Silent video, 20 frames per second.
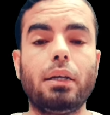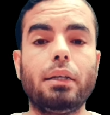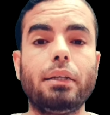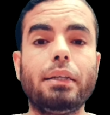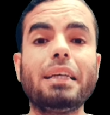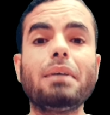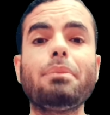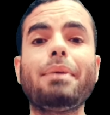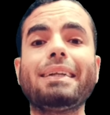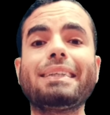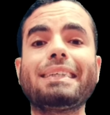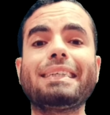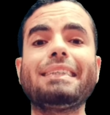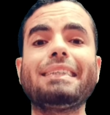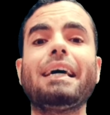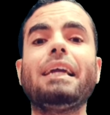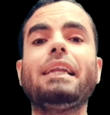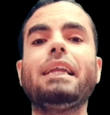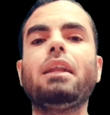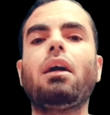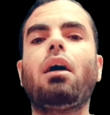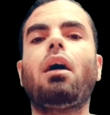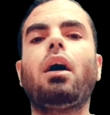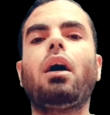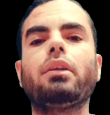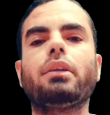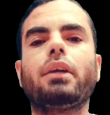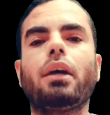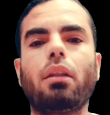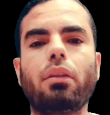نيجي بعد كده لل
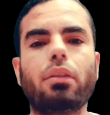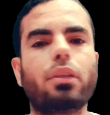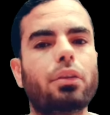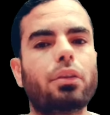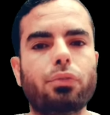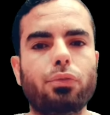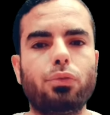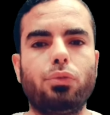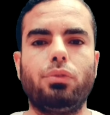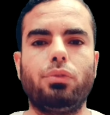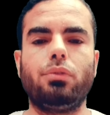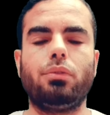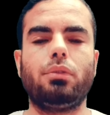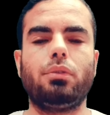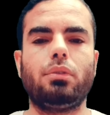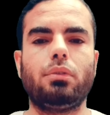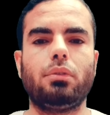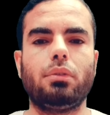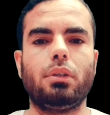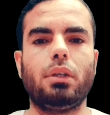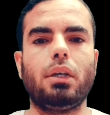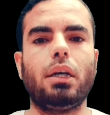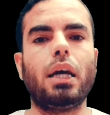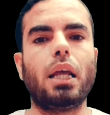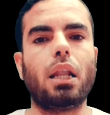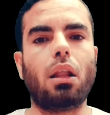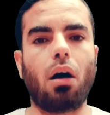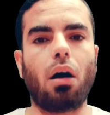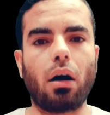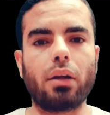unhealthy food
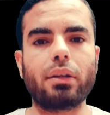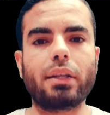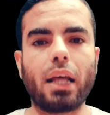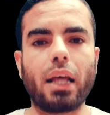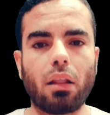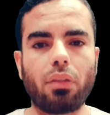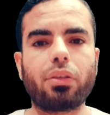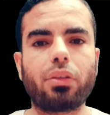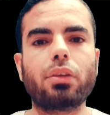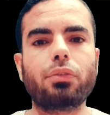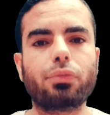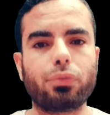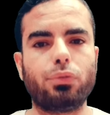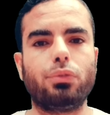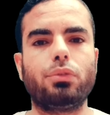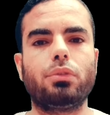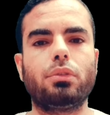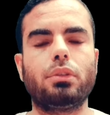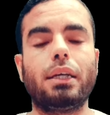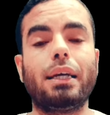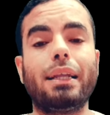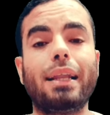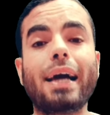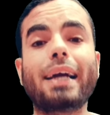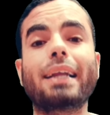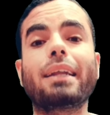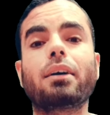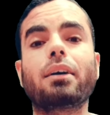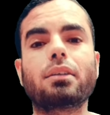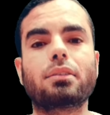ال unhealthy food
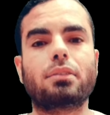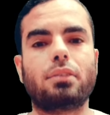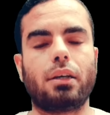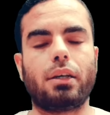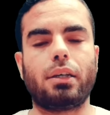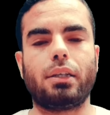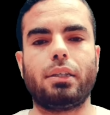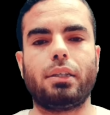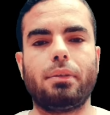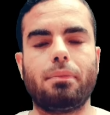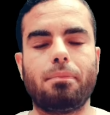الأكل غير الصحي